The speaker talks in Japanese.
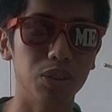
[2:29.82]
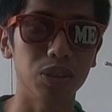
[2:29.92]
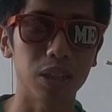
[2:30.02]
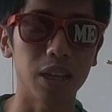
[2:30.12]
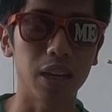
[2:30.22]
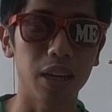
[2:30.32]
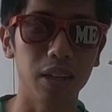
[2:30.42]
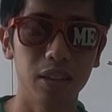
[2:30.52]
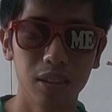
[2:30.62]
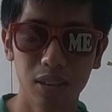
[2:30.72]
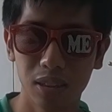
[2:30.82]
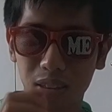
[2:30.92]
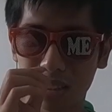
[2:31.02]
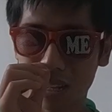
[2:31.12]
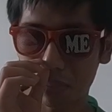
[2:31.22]
上してて
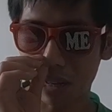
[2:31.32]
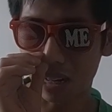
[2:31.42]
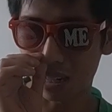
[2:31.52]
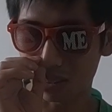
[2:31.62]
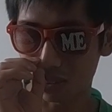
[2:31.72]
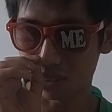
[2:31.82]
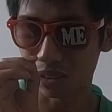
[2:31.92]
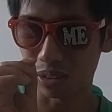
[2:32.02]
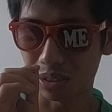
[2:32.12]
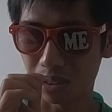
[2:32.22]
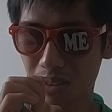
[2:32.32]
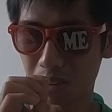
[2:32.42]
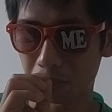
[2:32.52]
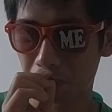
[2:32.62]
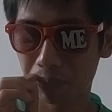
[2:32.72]
でまああ
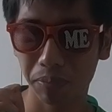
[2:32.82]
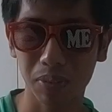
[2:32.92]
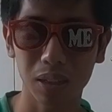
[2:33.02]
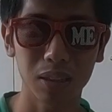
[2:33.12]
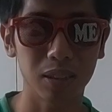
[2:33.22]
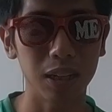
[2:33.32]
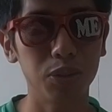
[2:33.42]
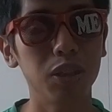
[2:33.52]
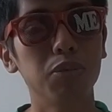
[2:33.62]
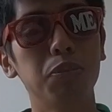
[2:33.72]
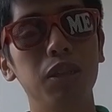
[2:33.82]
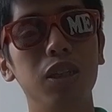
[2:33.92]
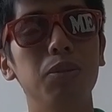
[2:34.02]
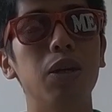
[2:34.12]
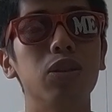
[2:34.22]
の「
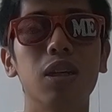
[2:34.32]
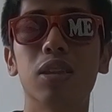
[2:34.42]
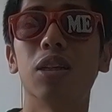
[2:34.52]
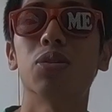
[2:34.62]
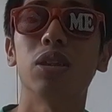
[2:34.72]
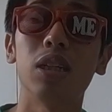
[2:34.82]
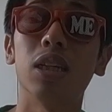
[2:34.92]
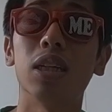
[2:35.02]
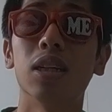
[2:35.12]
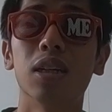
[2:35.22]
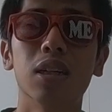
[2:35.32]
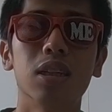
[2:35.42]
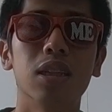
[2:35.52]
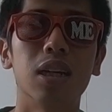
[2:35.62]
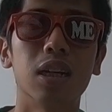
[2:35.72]
デイドリームビリーバー」を歌った後に
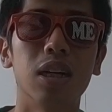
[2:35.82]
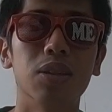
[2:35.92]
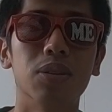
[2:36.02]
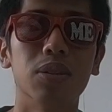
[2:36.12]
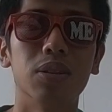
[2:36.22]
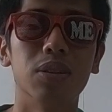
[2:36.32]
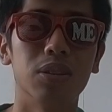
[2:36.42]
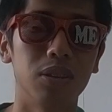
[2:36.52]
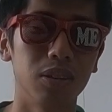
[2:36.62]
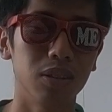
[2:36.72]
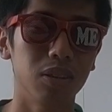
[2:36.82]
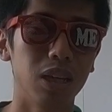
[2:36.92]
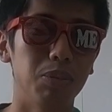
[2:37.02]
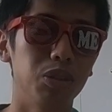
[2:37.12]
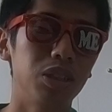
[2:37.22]
なんかあの
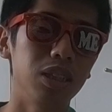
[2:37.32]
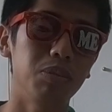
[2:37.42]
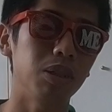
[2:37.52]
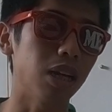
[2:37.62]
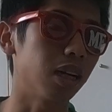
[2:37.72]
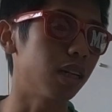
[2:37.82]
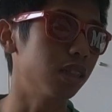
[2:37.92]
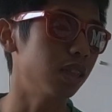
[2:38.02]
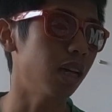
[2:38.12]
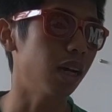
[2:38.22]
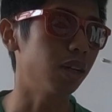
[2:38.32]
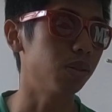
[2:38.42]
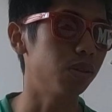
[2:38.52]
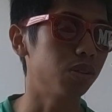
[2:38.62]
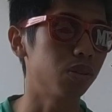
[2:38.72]
MC みたいな感じであ
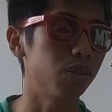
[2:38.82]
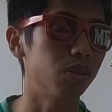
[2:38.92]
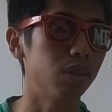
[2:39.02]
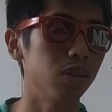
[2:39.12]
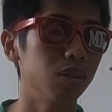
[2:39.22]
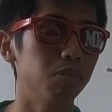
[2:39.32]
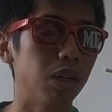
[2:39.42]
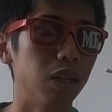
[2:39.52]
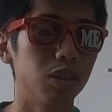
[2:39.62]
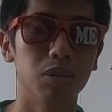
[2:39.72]
のちょっとまあ